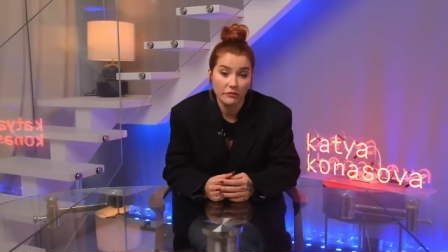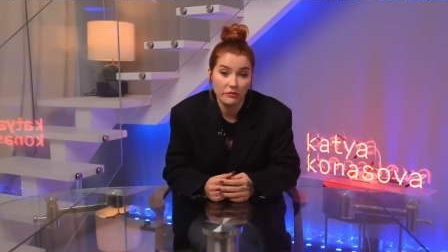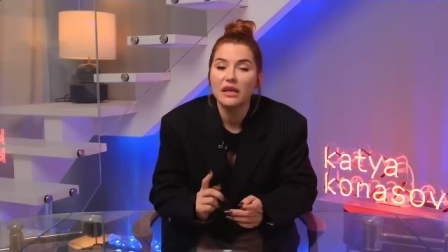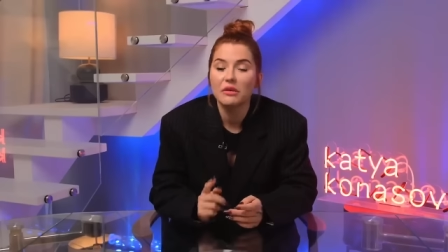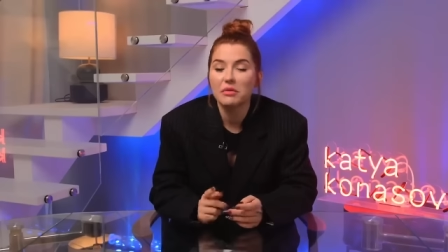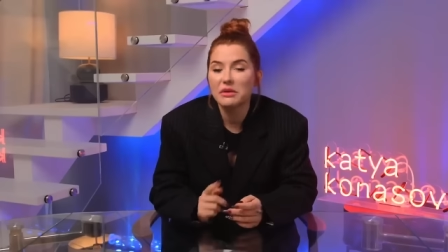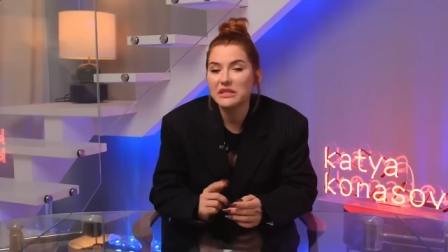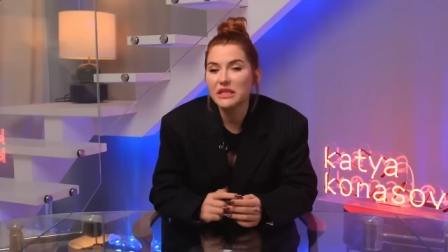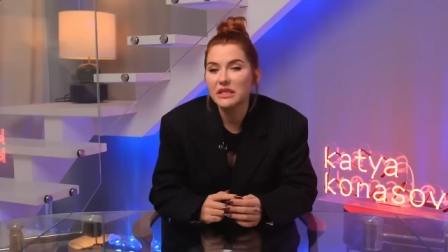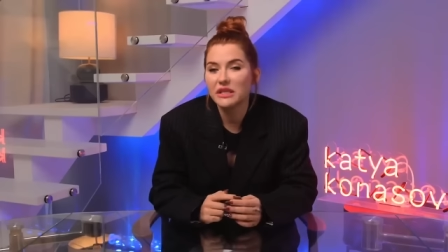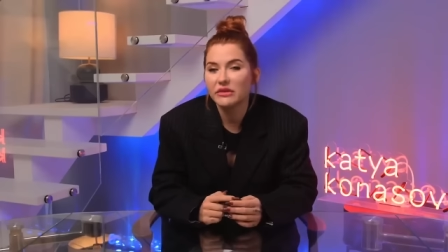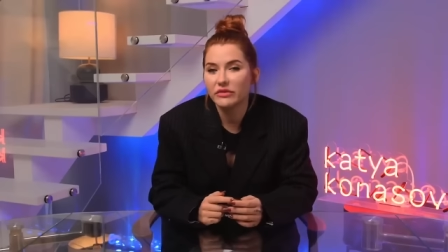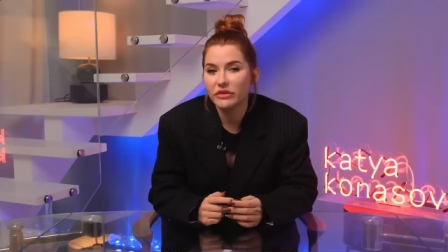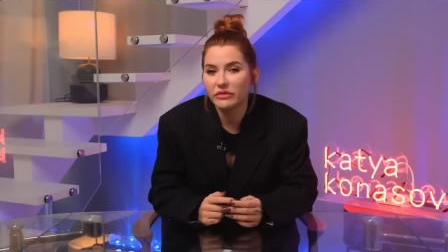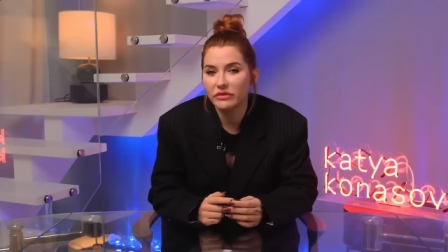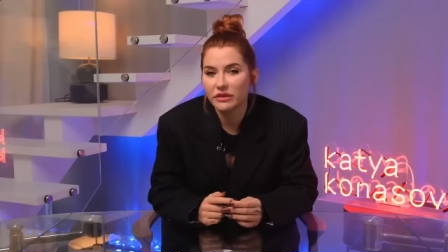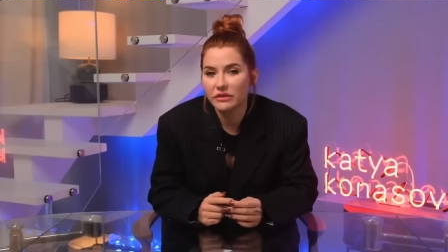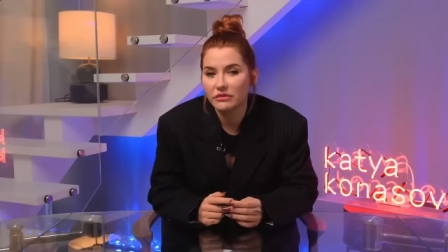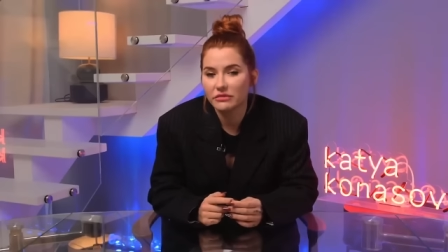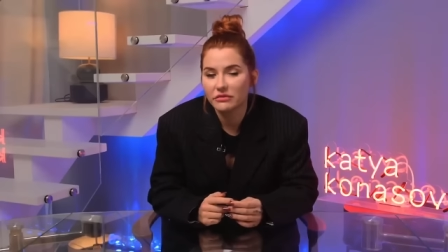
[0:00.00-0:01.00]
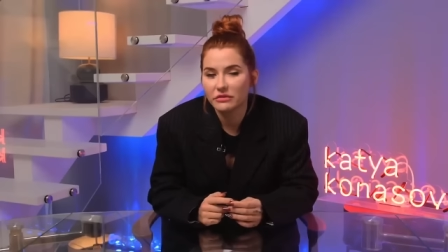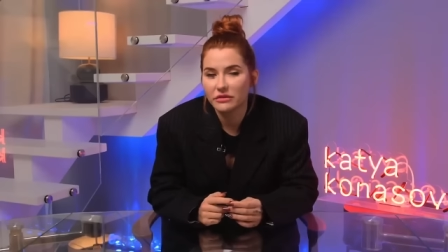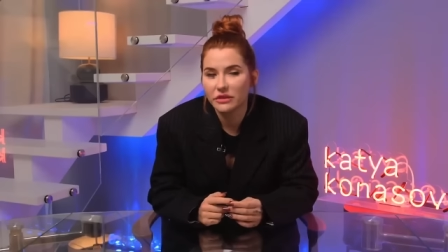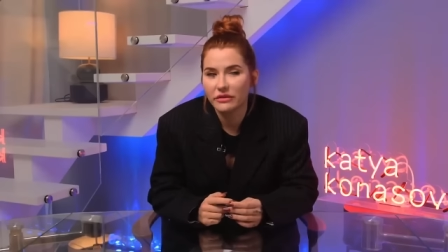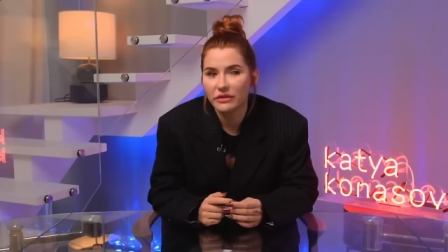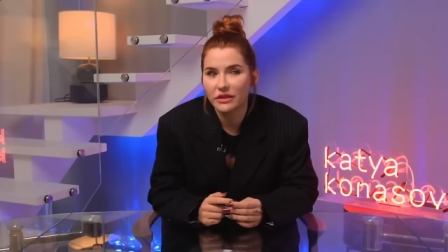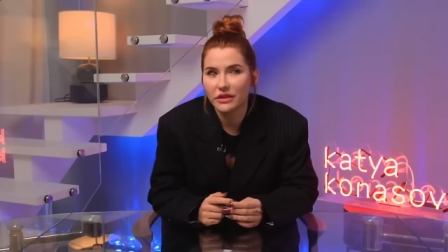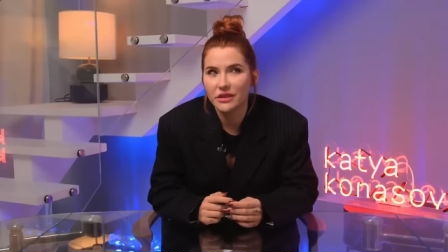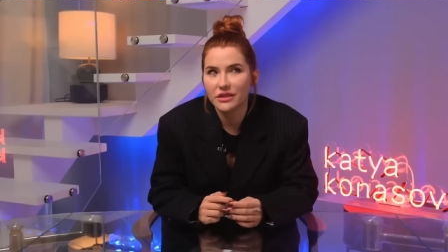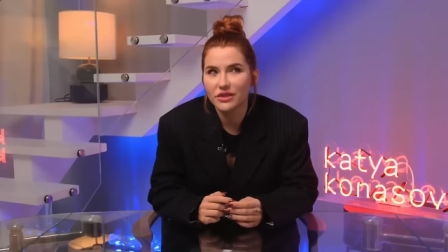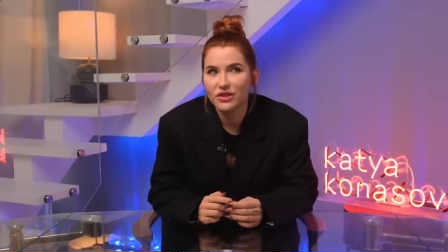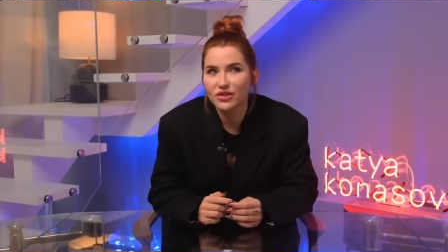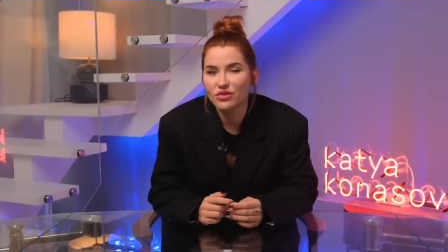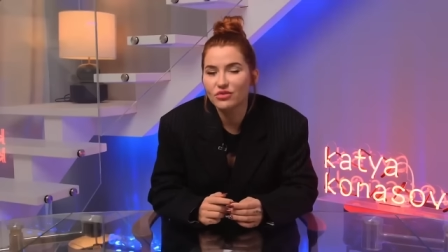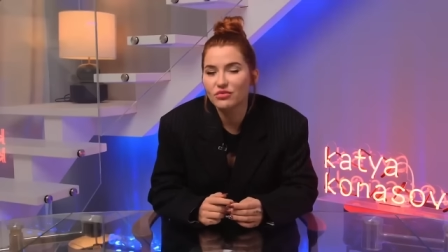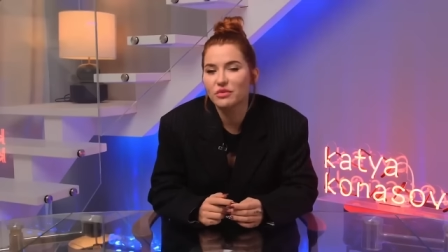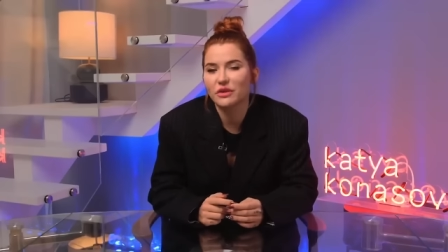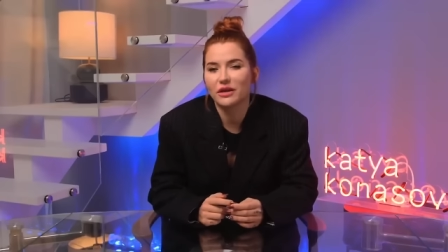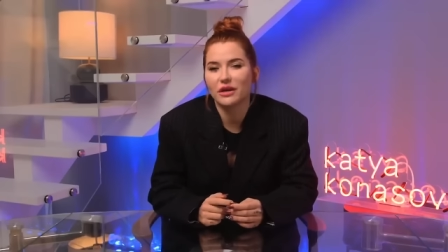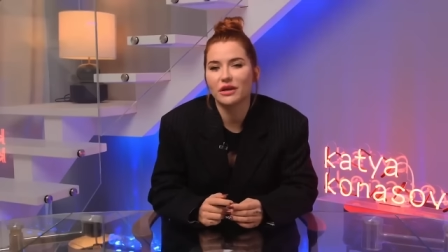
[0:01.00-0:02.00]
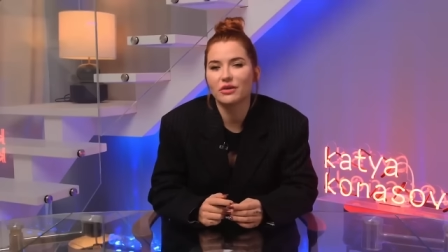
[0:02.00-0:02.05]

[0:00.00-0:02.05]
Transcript: И последний вывод, наверное, супер